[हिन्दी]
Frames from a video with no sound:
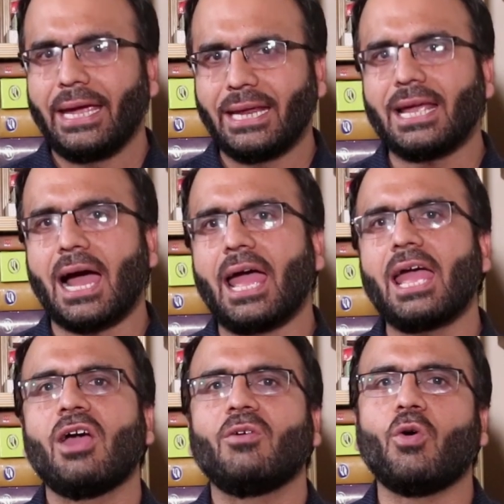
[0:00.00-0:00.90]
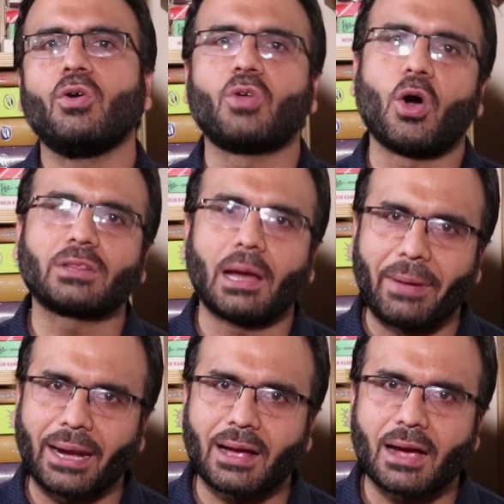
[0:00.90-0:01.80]
एरिया है वो नॉर्थ
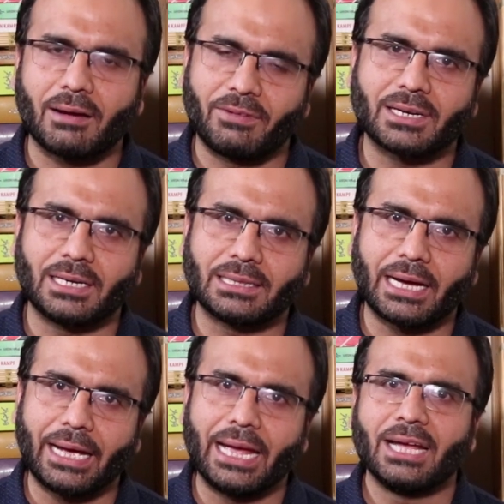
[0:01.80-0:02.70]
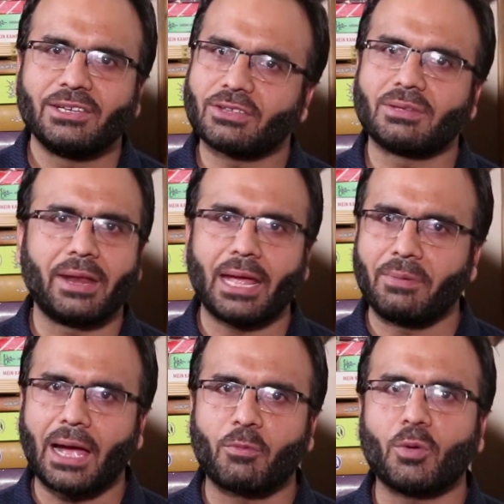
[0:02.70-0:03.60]
अमेरिका कवर करता है जैसे मैंने
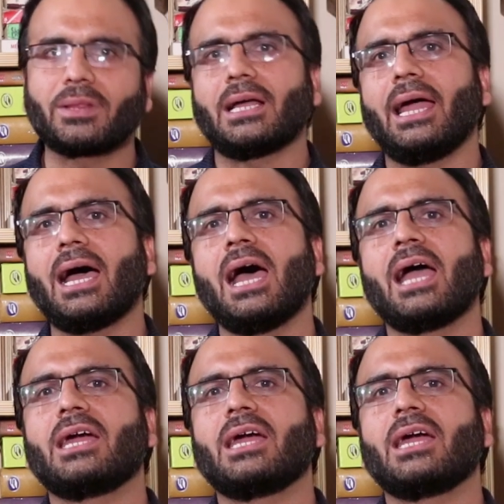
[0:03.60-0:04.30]
अभी आपको बताया